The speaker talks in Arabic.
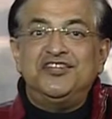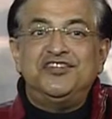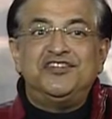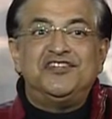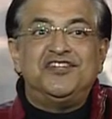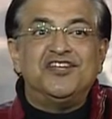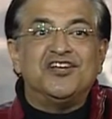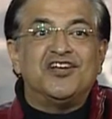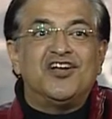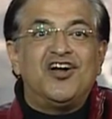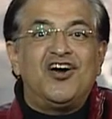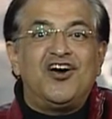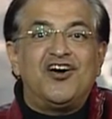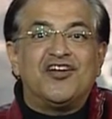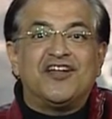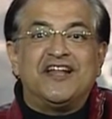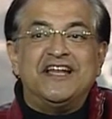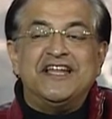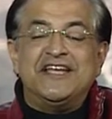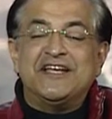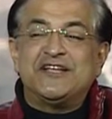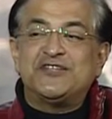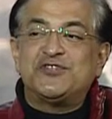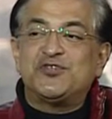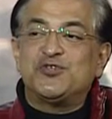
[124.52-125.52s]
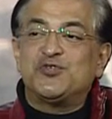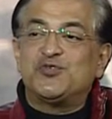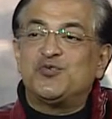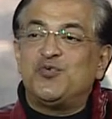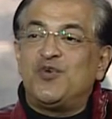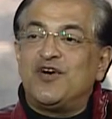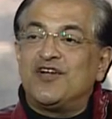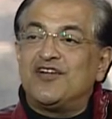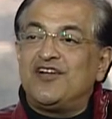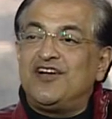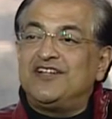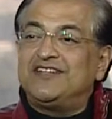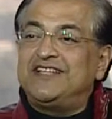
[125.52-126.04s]
تجارة
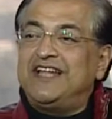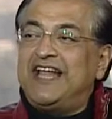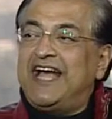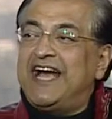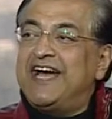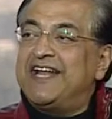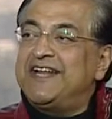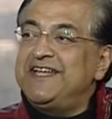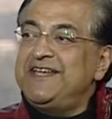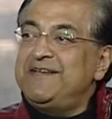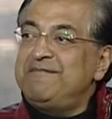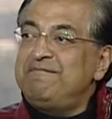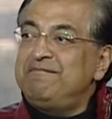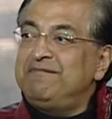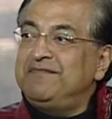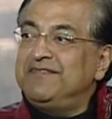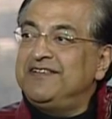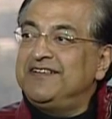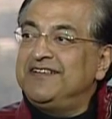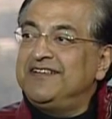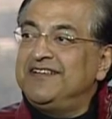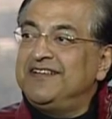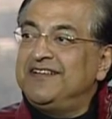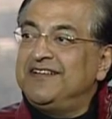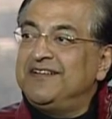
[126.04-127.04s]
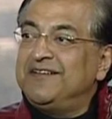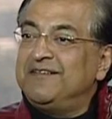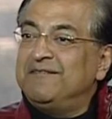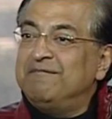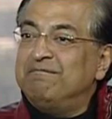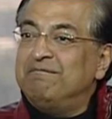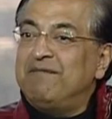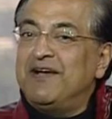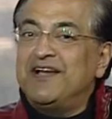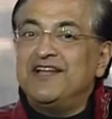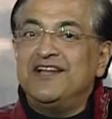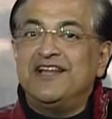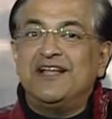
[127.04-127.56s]
الإكسسوارات الحريم
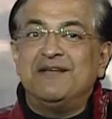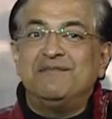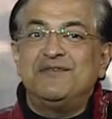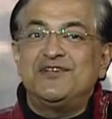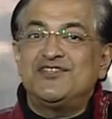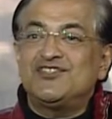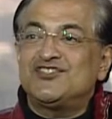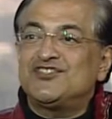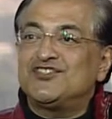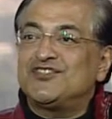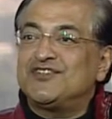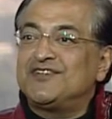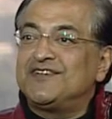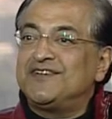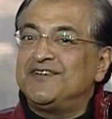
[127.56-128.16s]
بين مصر